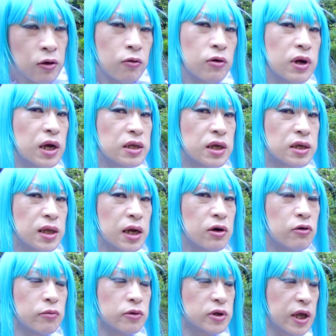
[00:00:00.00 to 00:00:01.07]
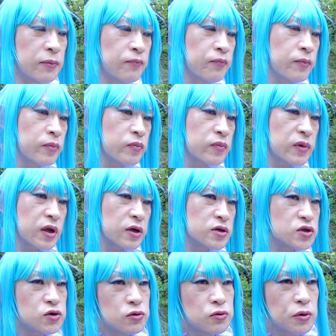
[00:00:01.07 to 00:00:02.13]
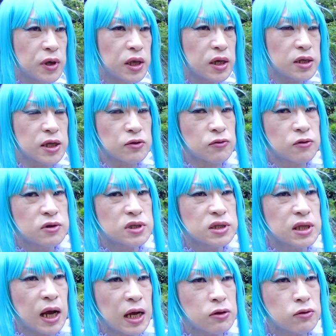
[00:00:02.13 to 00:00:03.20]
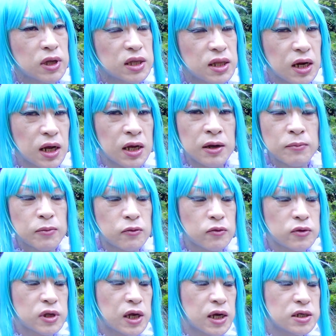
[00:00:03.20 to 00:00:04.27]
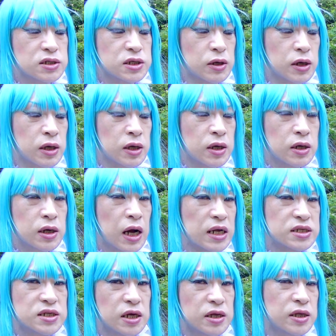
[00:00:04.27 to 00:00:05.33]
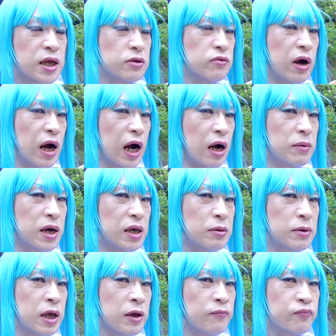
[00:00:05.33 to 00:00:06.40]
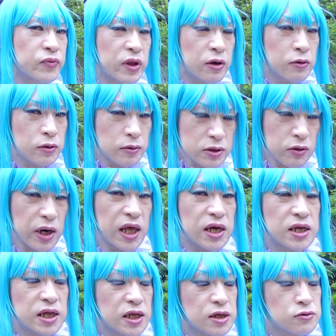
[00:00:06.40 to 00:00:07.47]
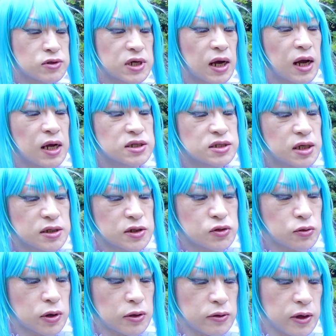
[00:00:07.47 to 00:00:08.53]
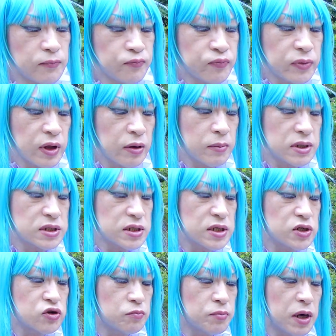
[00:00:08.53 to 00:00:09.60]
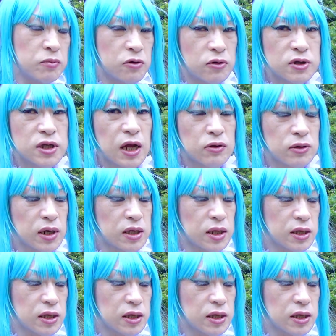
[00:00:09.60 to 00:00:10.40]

これがね何個もねショートケーキだの食った後だったらもう大して感じないでただの甘いどら焼きだなとしか感じないんでしょうけどね、まあ、そんなしょっぱいもん食った後なら